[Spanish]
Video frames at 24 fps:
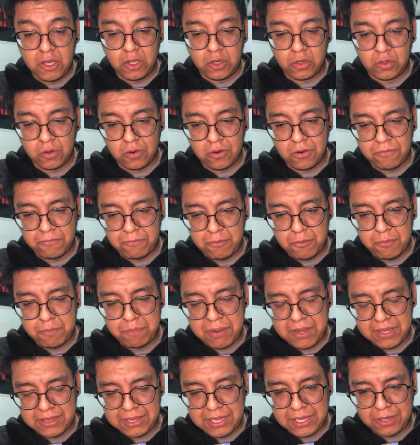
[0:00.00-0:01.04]
Kung Fu
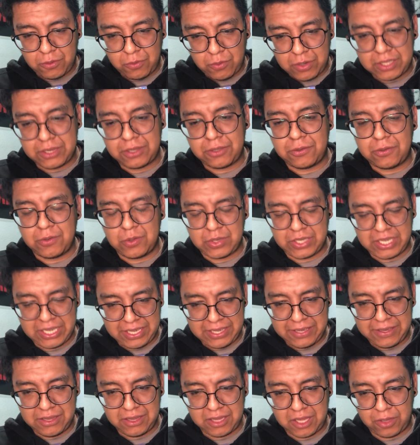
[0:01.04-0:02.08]
Panda 4, ok,
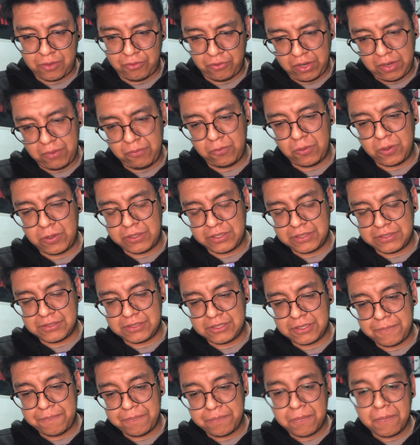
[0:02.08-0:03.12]
de
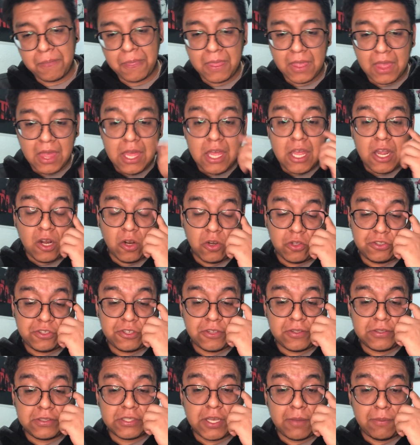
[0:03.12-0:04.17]
DreamWorks. Lo
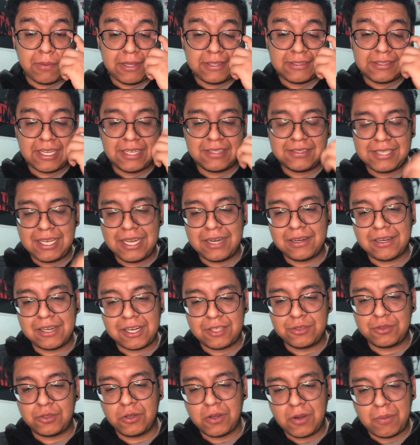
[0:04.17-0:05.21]
chido es que Blas García
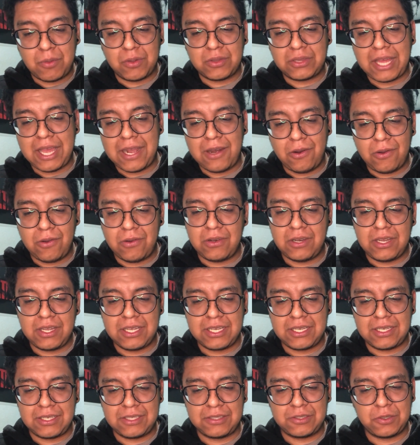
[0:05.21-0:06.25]
regresó como Tai Long.
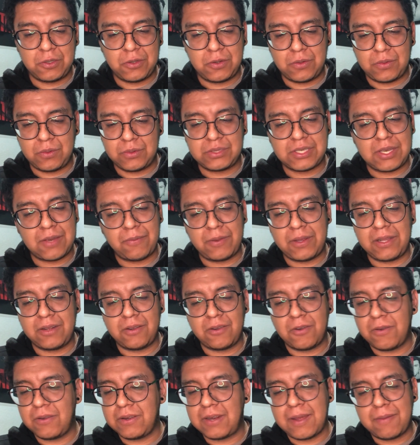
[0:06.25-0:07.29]
Eso, o sea, güey,
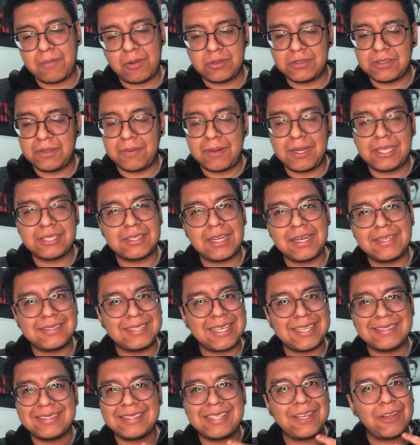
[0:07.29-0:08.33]
no, la voz de Blas
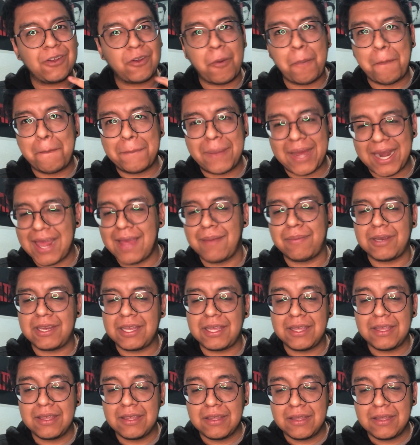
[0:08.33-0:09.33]
García es incomparable.